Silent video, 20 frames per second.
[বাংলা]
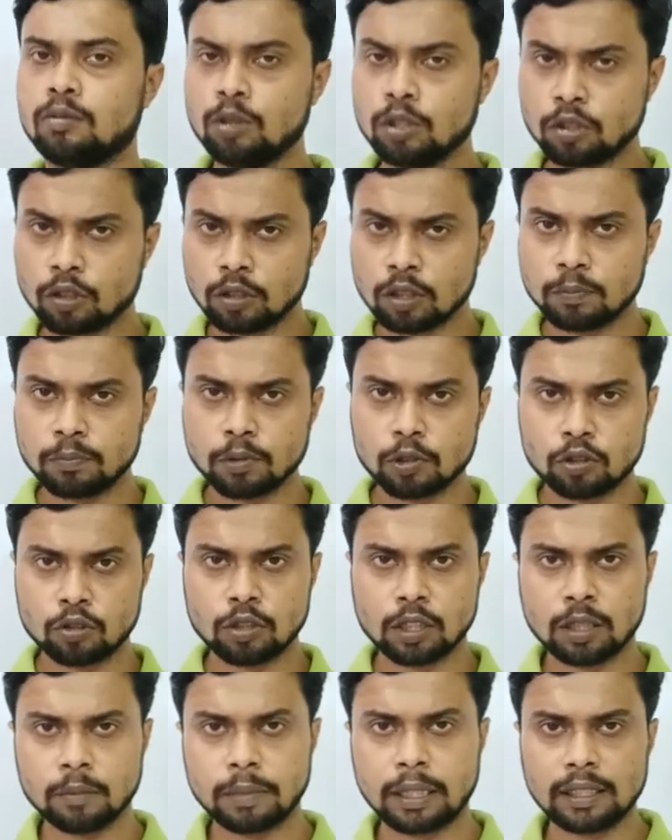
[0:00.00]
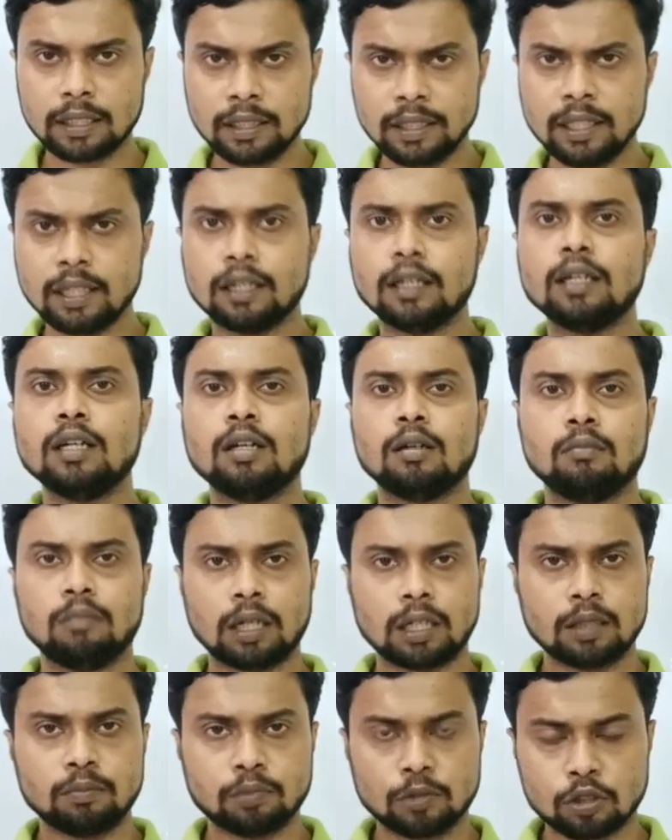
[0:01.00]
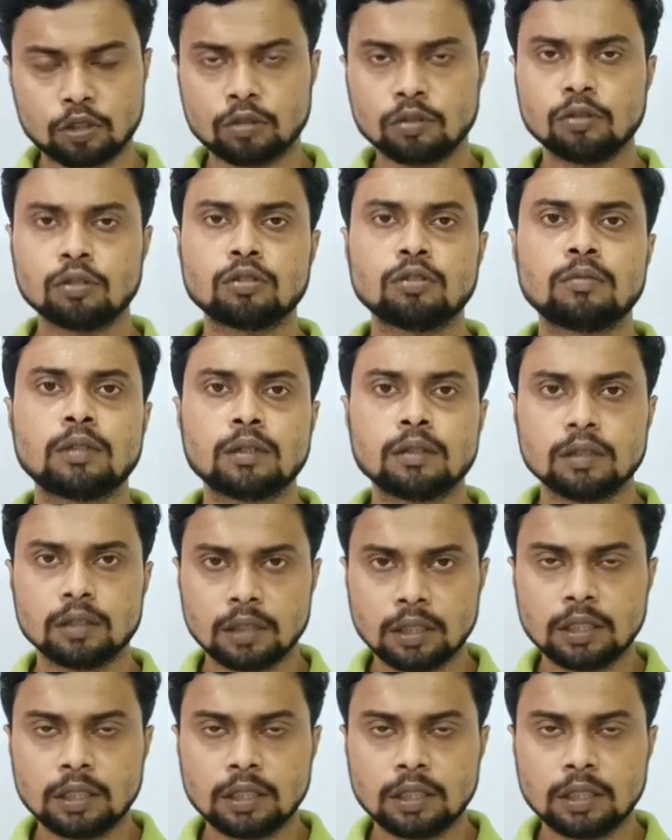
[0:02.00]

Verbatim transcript: ওই ধরনের প্রশ্নটাকে বাদ দিয়ে বাকি প্রশ্নগুলো তোমরা